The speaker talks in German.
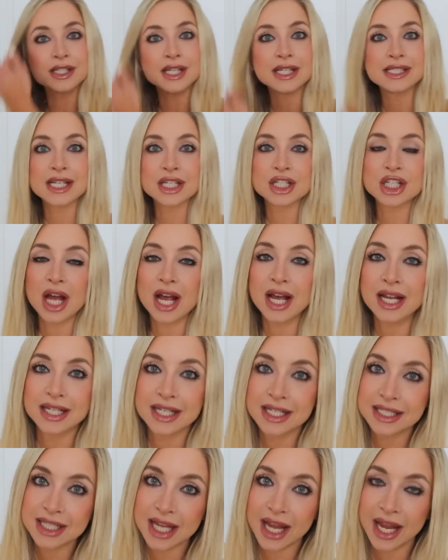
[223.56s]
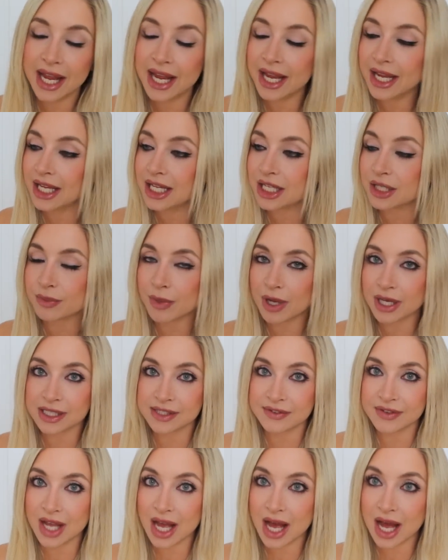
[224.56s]
also jetzt entscheidet, ey, ich mache
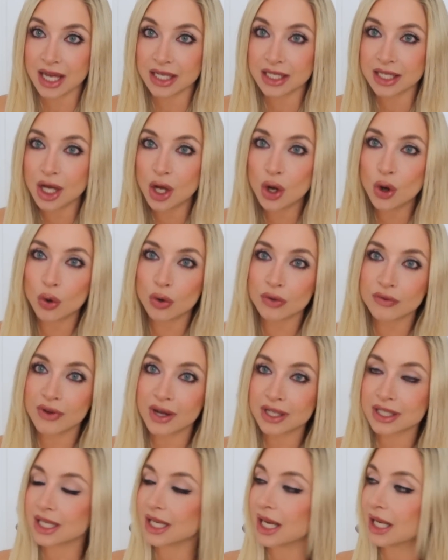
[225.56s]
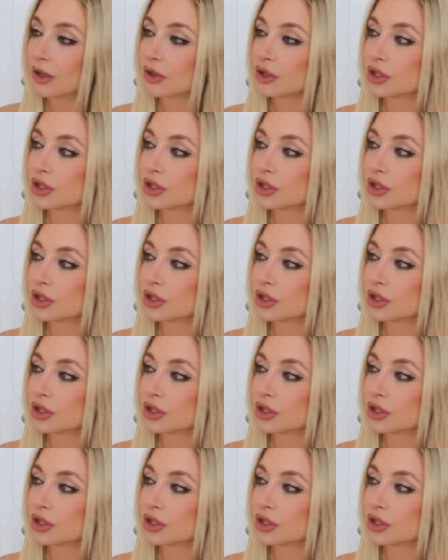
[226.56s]
jetzt vegan und fangt dann an,